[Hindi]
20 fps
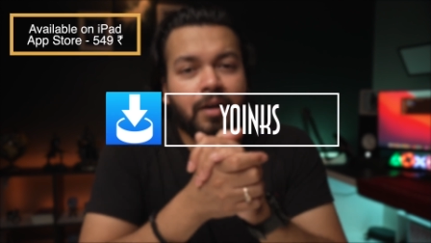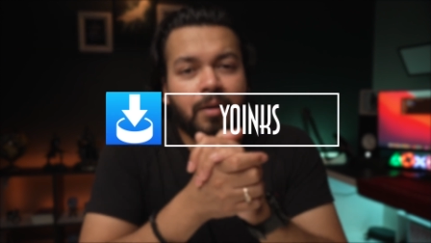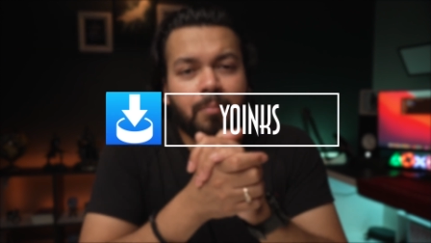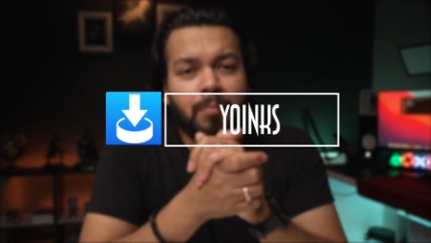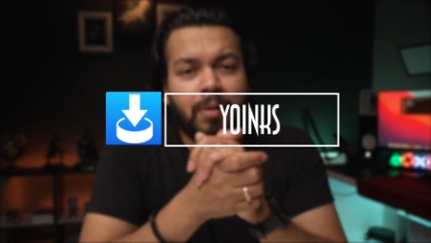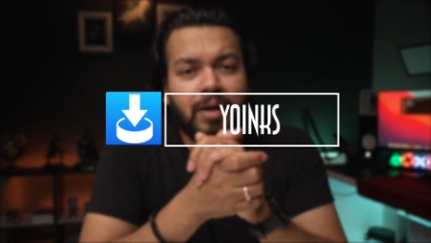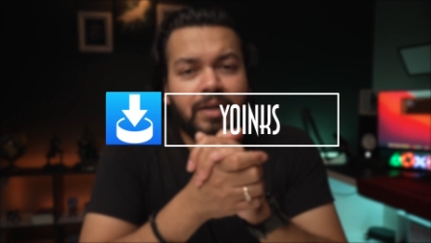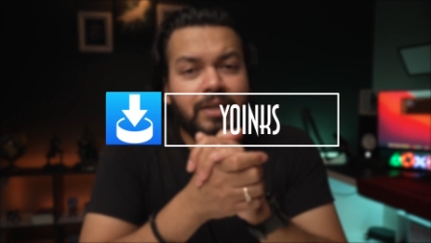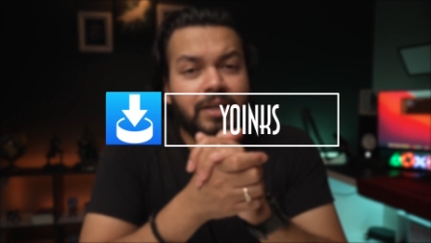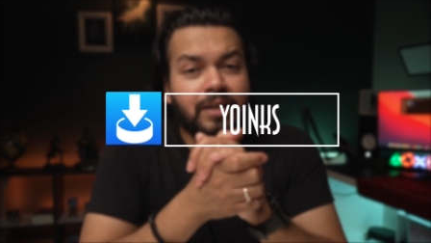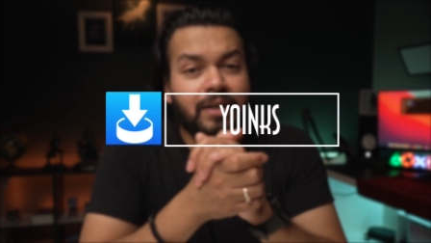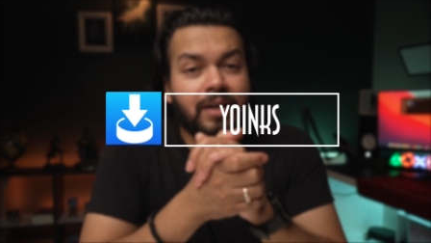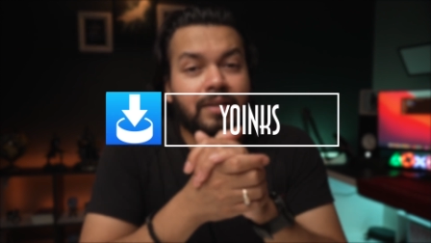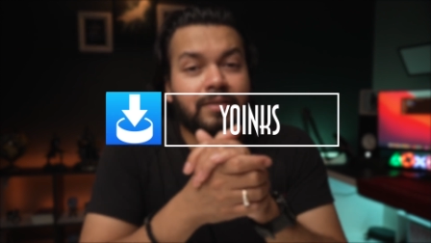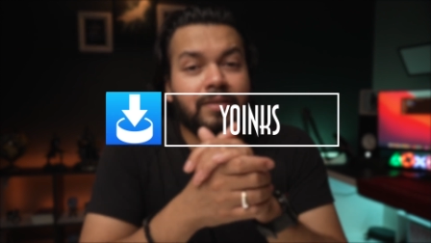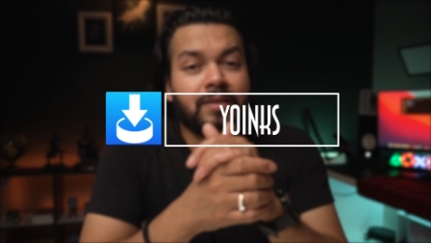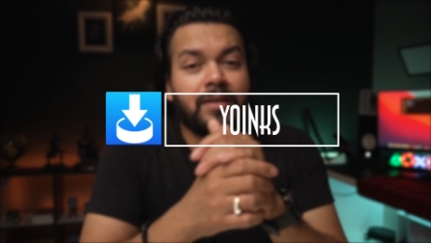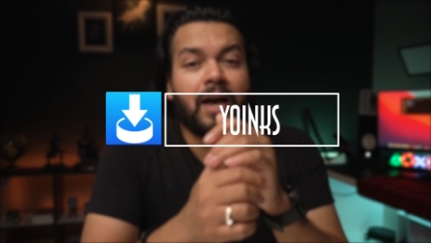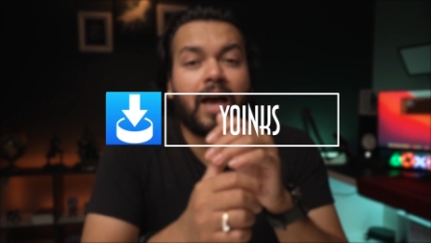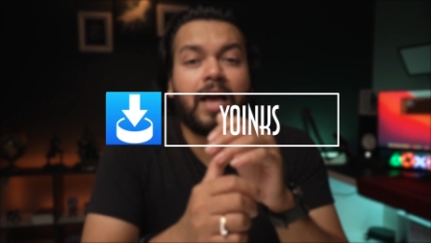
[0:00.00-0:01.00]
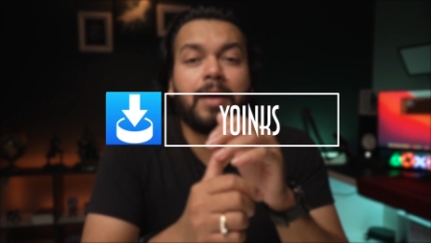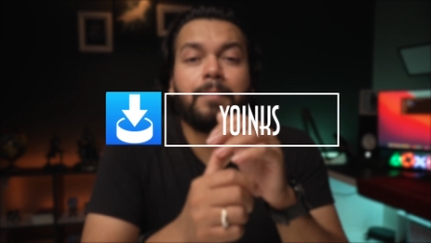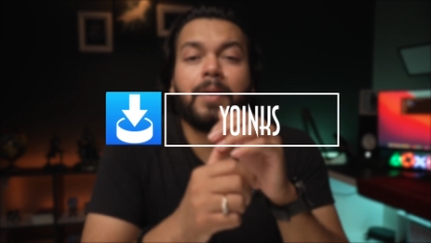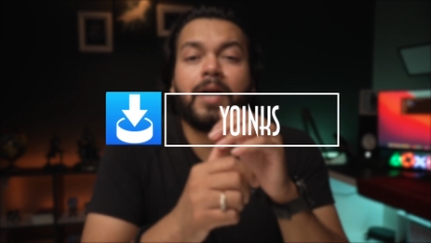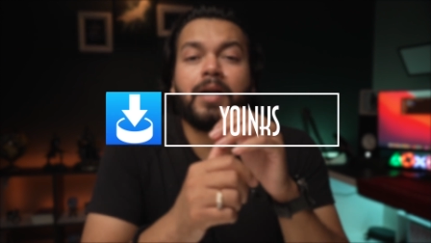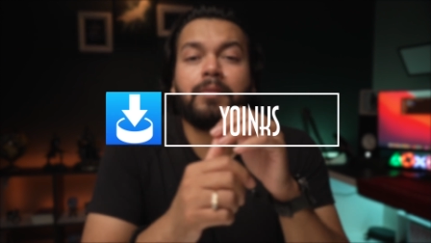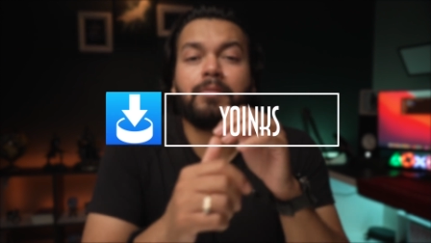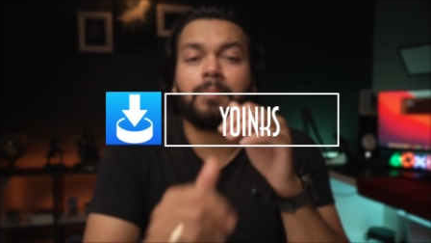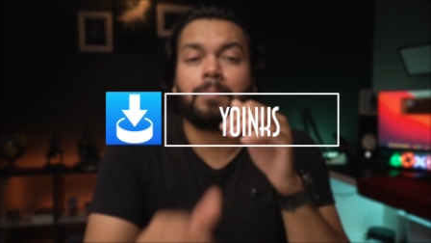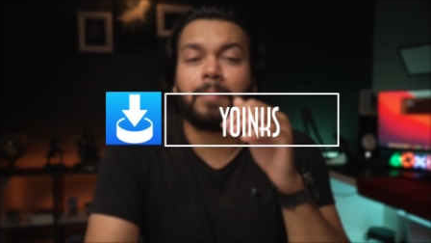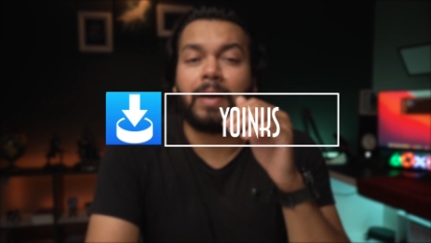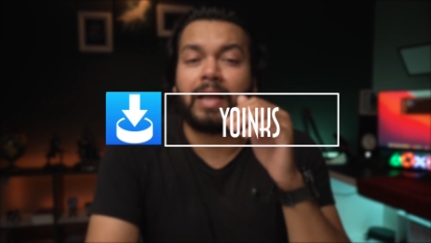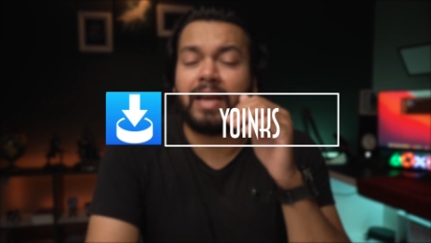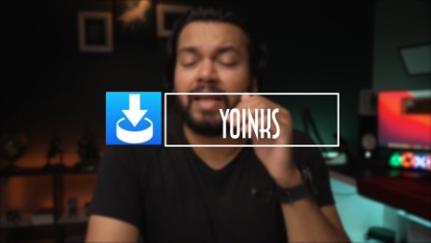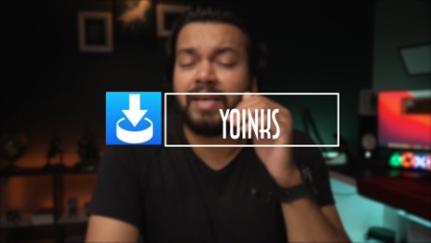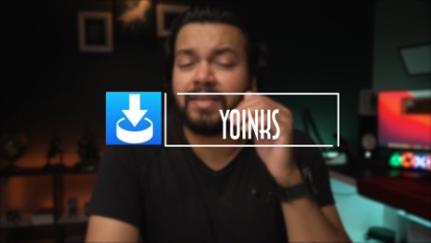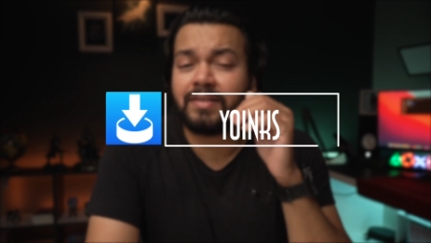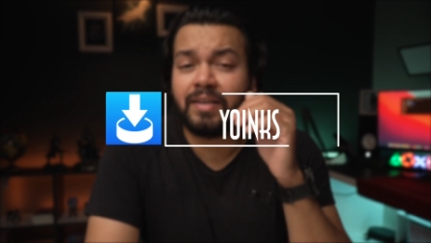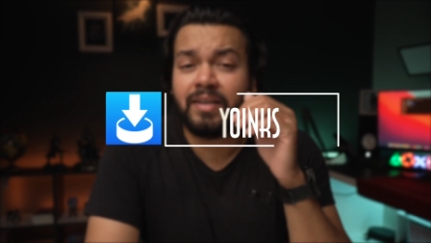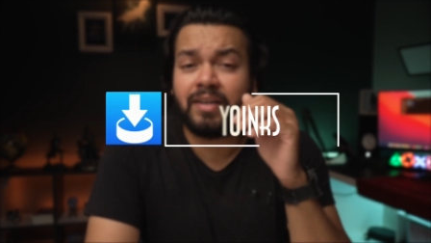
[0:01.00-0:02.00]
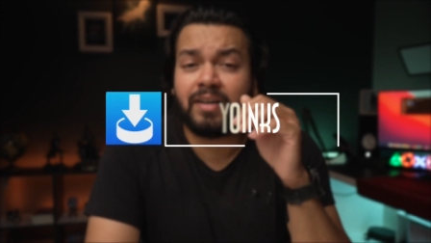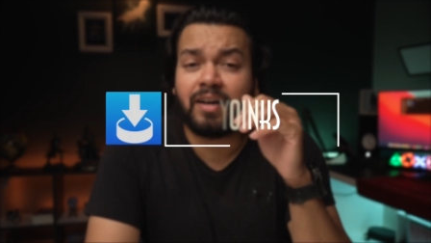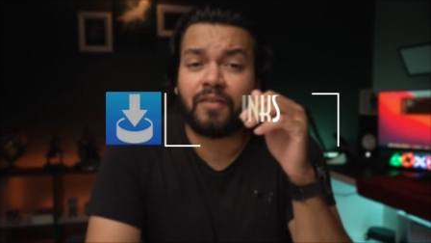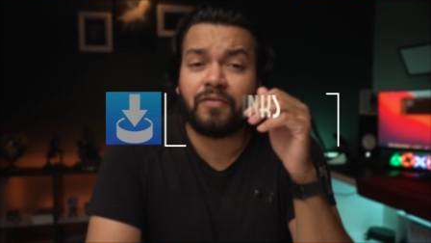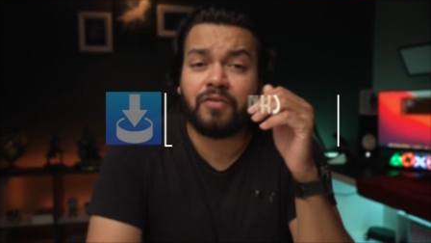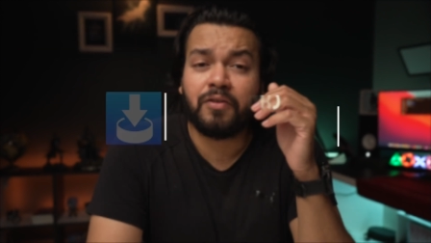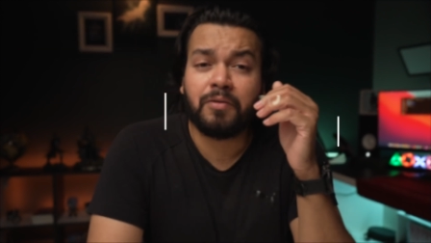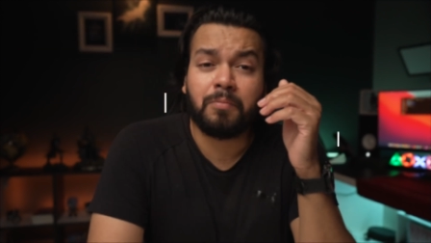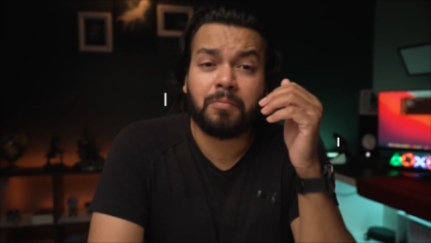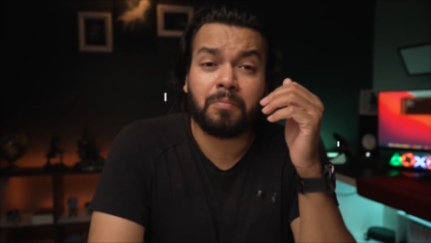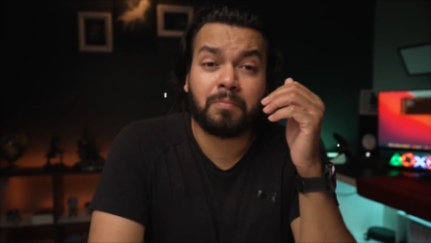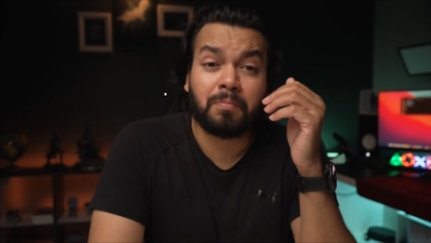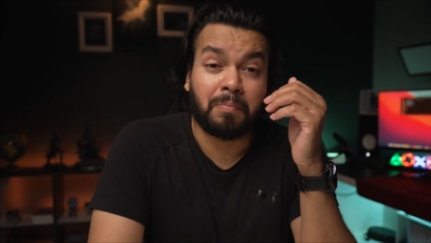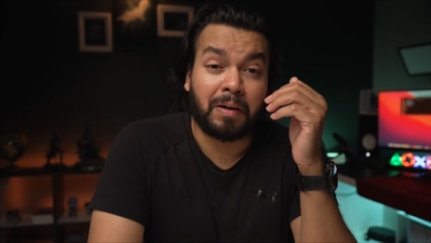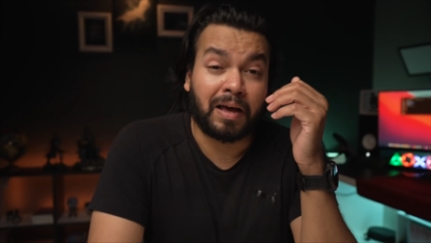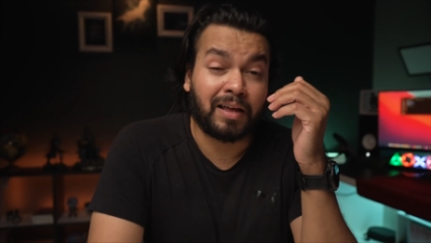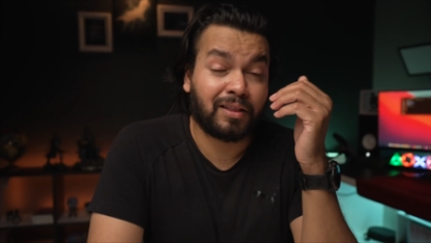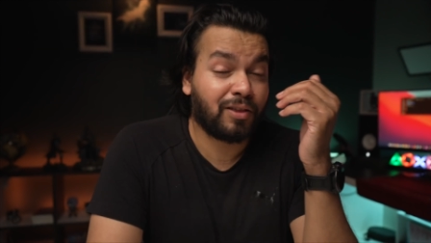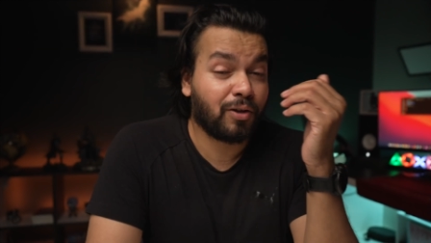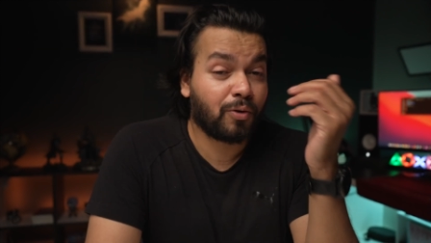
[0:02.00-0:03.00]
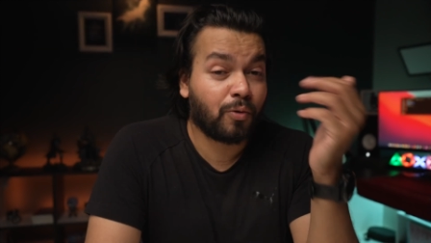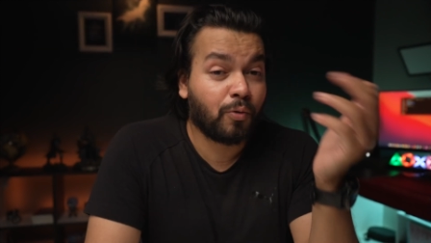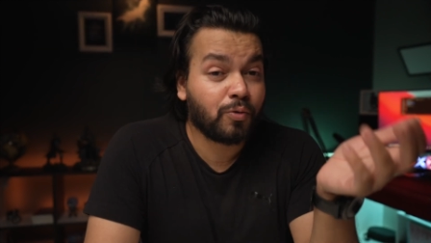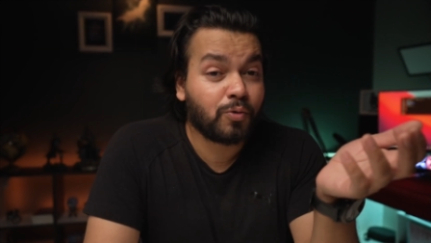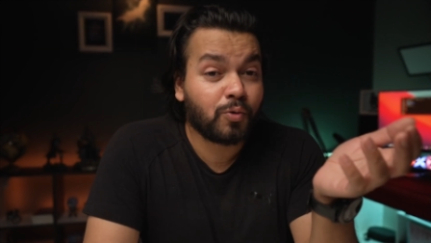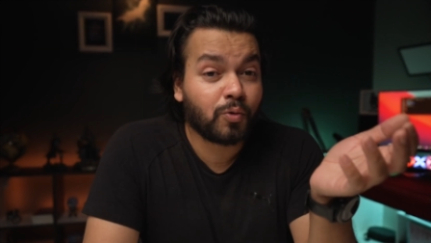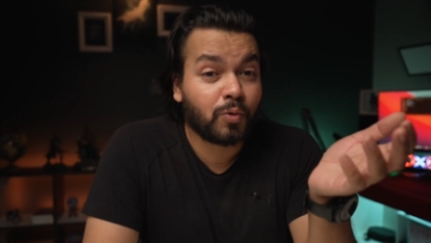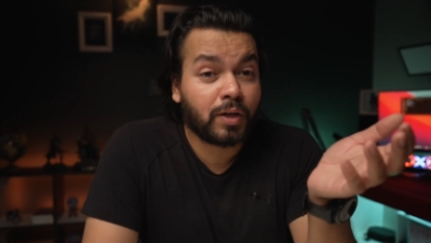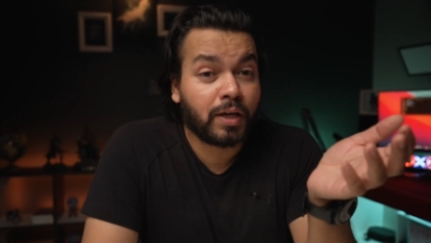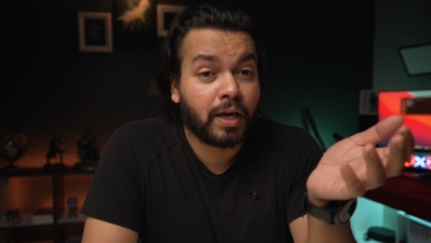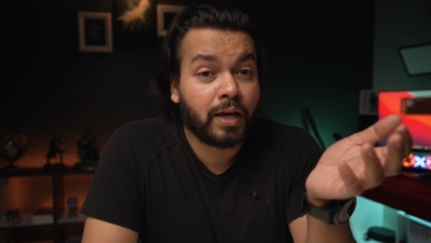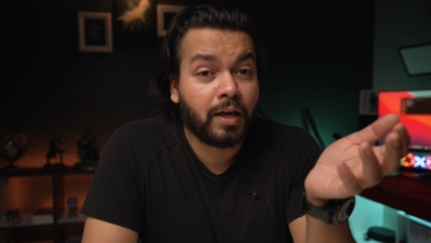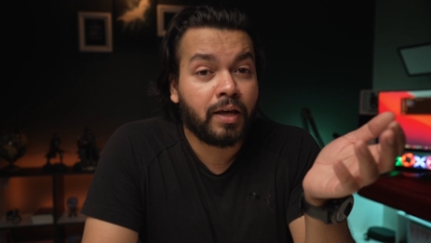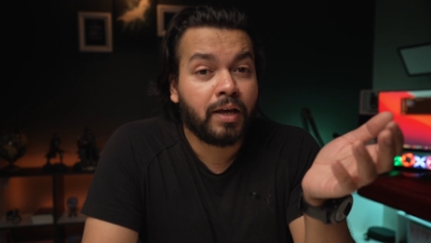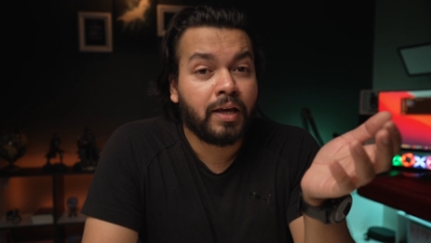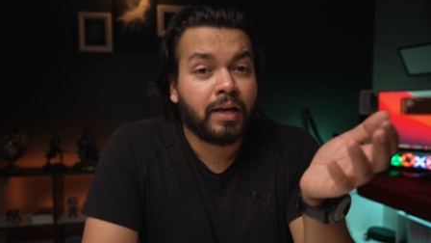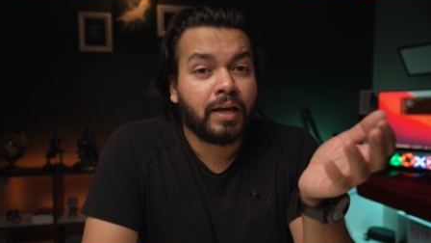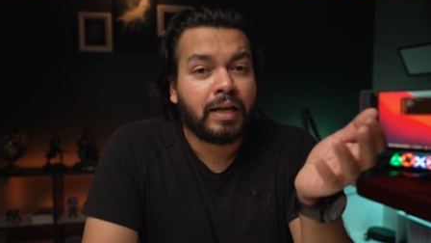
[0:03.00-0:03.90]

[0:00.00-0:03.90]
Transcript: मल्टीटास्किंग आईपैड में पहले ही से ही काफ़ी बेहतर हो चुकी है